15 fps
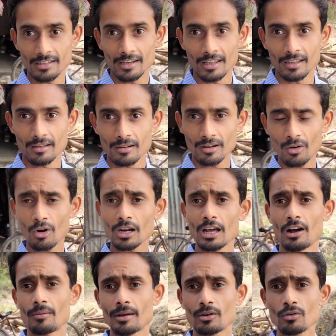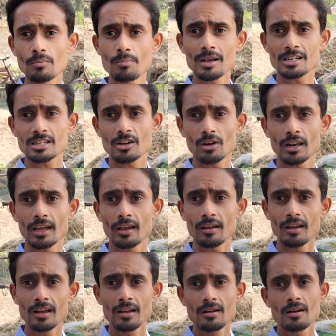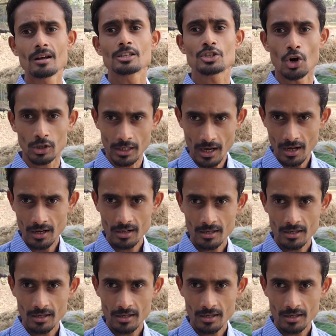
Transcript: দিনে কটা হবে খুব বেশি হলে ছটা